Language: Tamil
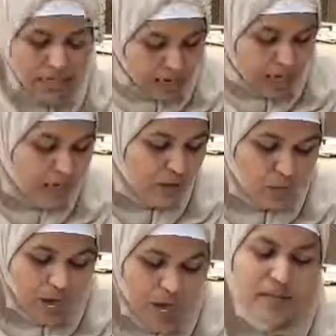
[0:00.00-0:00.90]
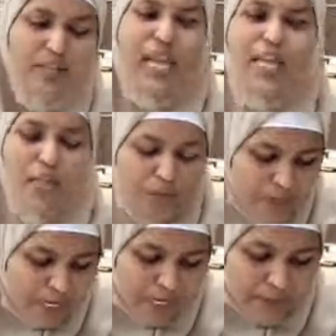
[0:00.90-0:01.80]
அதற்கான குரான்
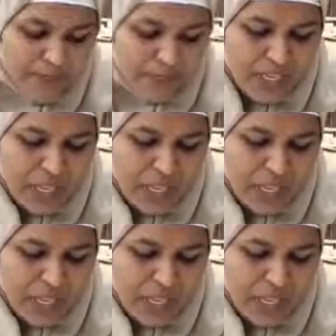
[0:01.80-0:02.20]
செய்தியும் இருக்கு